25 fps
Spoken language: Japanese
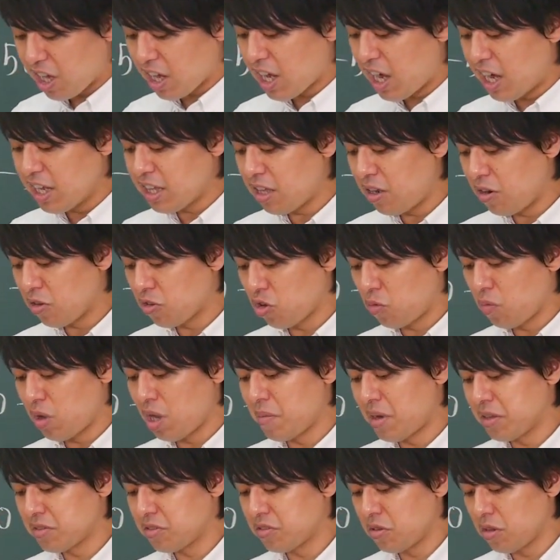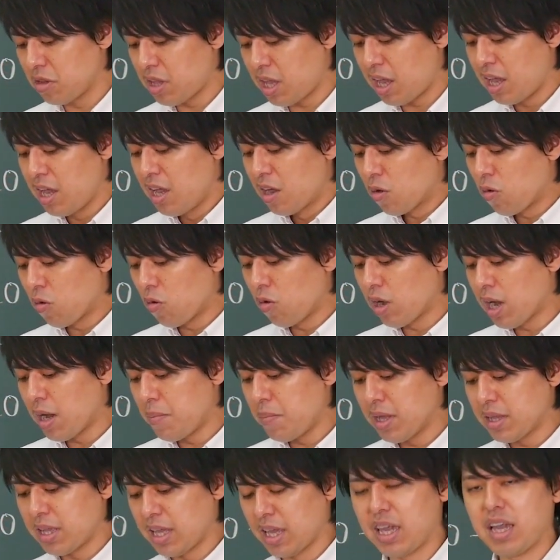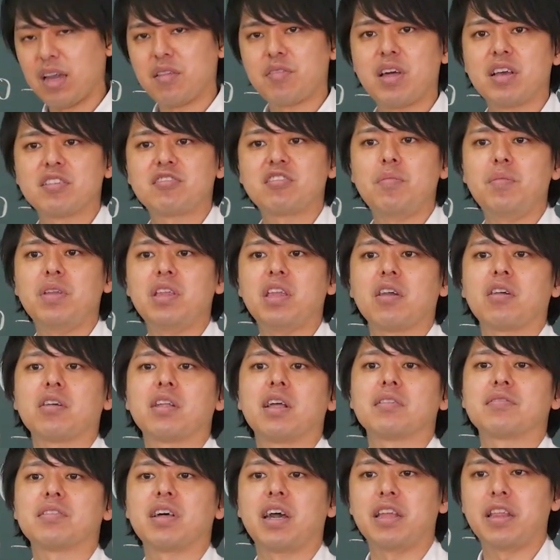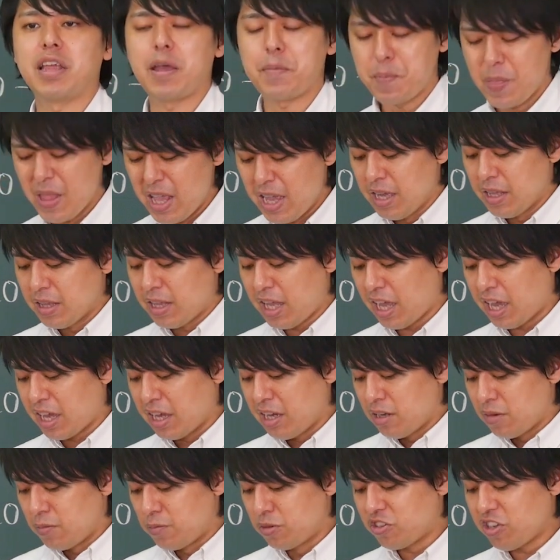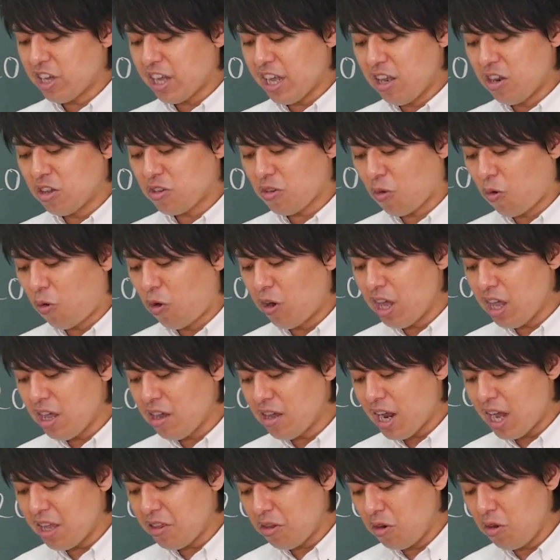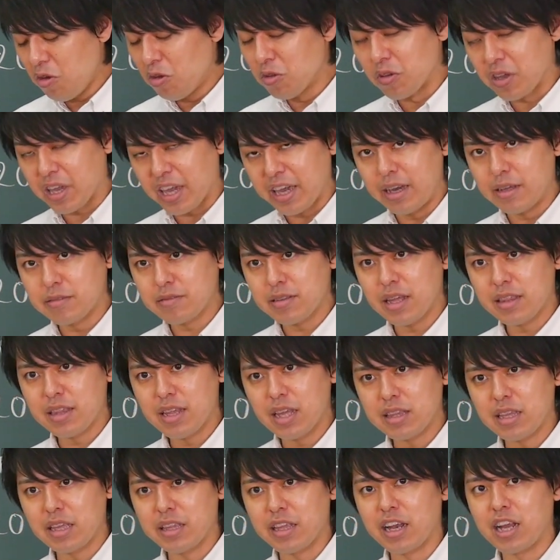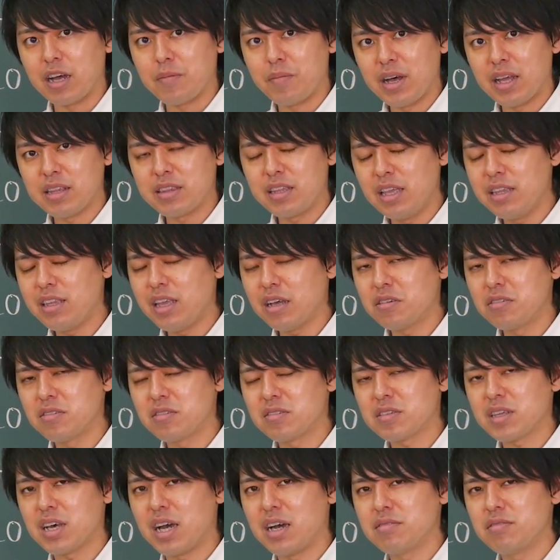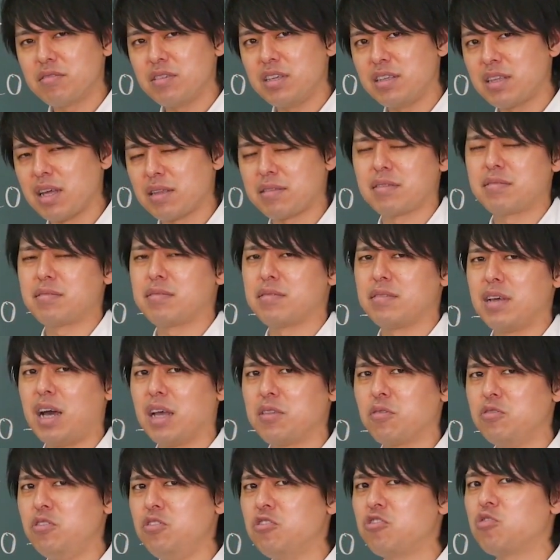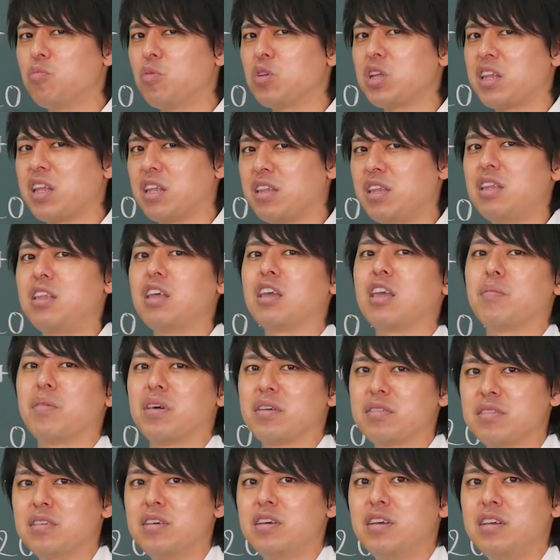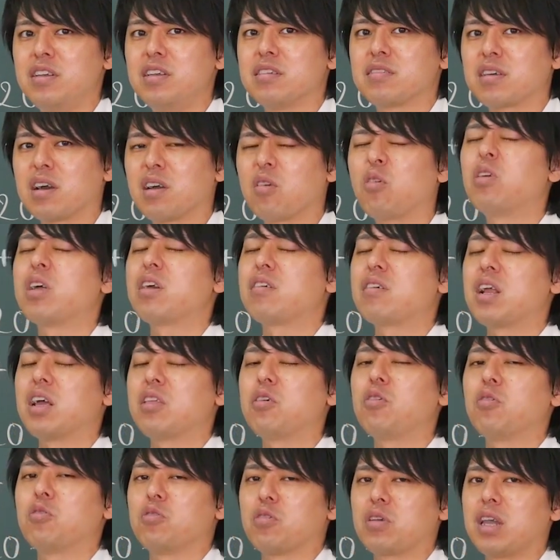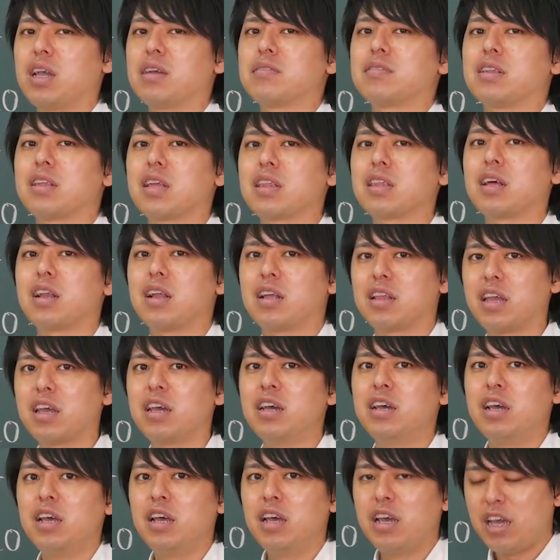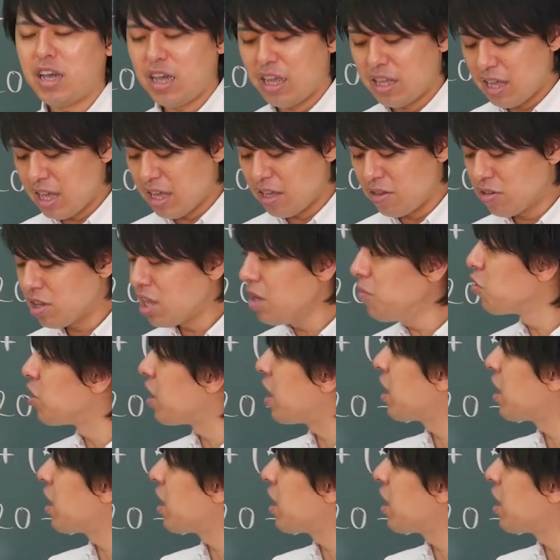式書いてると思いますので、ここ頑張って計算してみてくださいね。で、ぶっちゃけるとこれぐらいの量の計算だったならば、電卓使わずに入試問題で出てきます。いいですか？これぐらいの量の計算だったらね。で、言って